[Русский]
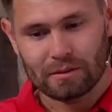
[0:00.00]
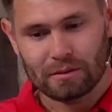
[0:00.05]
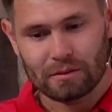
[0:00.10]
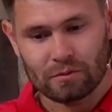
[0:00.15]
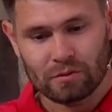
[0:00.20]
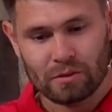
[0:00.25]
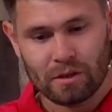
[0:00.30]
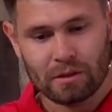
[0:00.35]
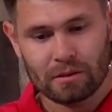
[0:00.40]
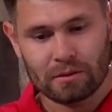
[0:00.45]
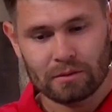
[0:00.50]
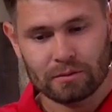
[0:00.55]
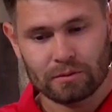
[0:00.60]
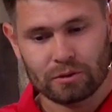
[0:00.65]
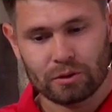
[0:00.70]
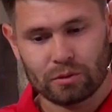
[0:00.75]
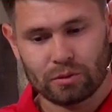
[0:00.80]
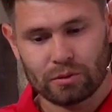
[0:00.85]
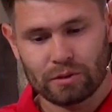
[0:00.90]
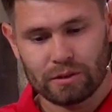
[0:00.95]
Узнал,
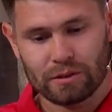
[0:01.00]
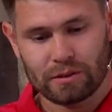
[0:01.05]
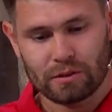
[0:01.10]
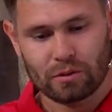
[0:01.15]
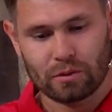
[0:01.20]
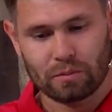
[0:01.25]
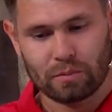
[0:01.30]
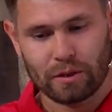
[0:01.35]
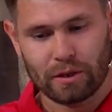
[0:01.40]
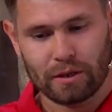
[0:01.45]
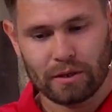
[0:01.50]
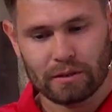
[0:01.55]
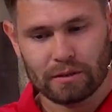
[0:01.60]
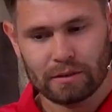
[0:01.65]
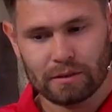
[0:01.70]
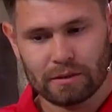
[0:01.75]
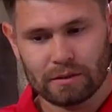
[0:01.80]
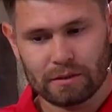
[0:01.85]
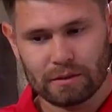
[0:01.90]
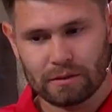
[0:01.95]
что есть такой проект,
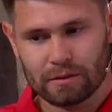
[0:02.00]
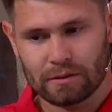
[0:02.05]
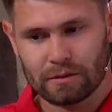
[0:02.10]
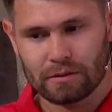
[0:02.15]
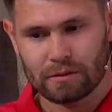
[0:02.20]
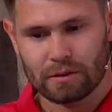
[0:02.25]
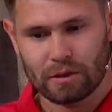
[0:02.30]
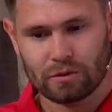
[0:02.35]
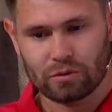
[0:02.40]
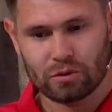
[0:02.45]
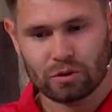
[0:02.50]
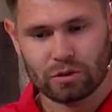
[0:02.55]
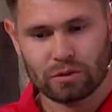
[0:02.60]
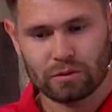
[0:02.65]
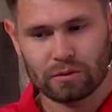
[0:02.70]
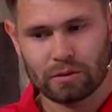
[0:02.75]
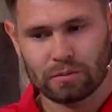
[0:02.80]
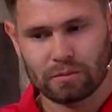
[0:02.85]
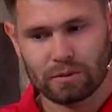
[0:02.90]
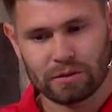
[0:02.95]
и сразу
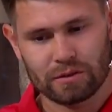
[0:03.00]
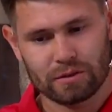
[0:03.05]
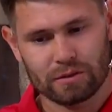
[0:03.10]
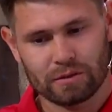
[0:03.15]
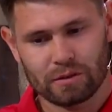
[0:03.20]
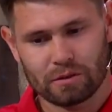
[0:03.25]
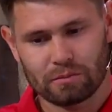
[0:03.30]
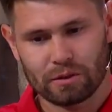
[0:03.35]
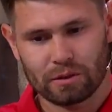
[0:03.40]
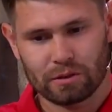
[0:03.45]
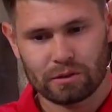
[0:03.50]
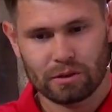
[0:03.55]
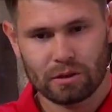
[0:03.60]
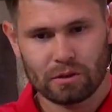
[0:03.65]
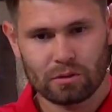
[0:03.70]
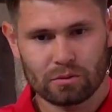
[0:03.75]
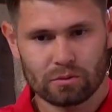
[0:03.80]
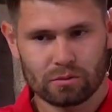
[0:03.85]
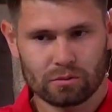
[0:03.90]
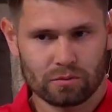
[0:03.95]
же напросился к
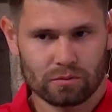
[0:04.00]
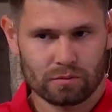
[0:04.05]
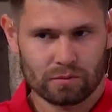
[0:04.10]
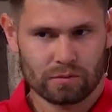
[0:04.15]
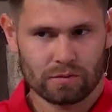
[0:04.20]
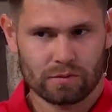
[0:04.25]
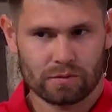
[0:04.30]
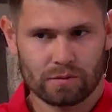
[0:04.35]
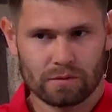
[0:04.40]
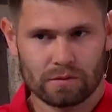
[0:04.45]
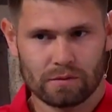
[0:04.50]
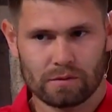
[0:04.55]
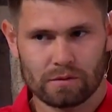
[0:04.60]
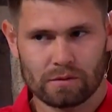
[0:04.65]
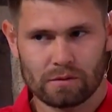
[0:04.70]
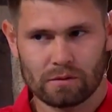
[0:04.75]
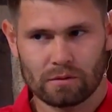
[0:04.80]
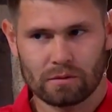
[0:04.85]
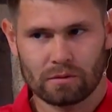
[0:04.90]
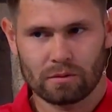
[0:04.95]
Бахтяру
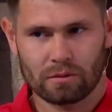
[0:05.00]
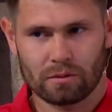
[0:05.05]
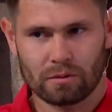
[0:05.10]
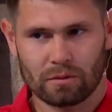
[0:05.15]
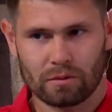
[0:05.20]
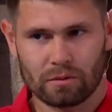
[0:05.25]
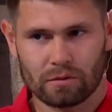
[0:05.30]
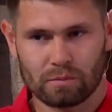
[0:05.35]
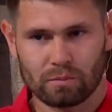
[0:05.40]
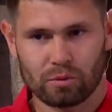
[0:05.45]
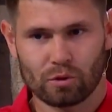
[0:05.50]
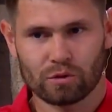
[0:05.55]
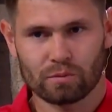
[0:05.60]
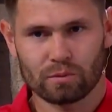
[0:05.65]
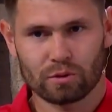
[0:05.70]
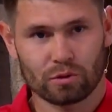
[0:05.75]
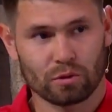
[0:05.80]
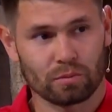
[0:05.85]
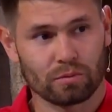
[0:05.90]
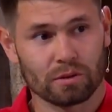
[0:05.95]
с, э, с
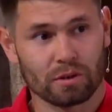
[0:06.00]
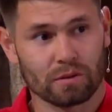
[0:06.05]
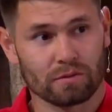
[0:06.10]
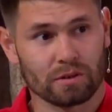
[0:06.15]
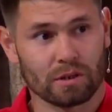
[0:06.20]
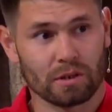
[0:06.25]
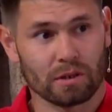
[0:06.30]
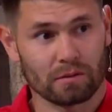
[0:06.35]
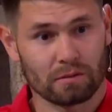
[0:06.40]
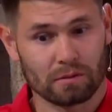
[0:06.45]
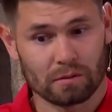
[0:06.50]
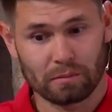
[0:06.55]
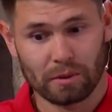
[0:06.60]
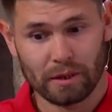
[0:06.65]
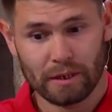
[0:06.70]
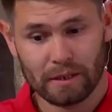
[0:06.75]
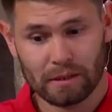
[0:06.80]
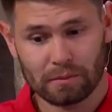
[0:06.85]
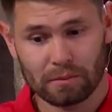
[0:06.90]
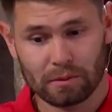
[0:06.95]
просьбой, чтобы меня взяли этот проект,